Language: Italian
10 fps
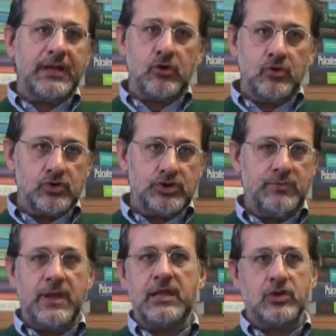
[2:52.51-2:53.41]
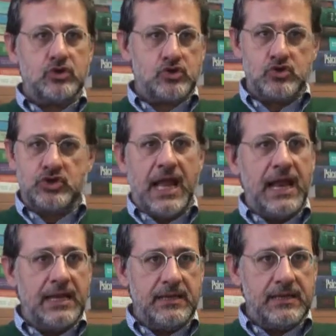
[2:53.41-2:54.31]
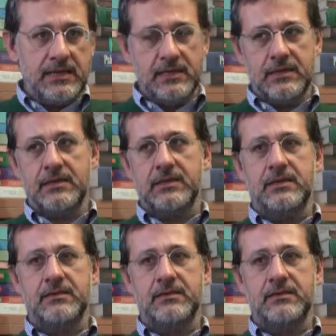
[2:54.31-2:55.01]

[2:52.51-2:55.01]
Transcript: riconoscimento sociale